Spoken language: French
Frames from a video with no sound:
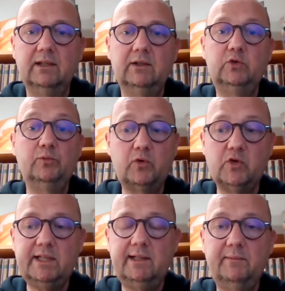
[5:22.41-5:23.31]
ce
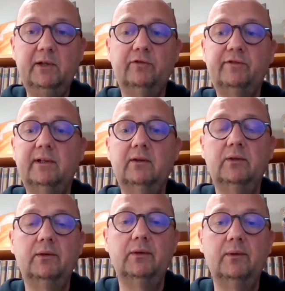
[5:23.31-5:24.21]
projet. Mais enfin,
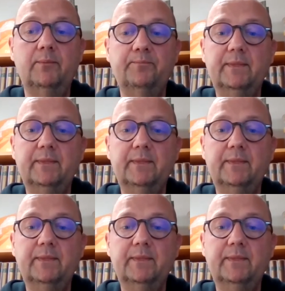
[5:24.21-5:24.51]
euh,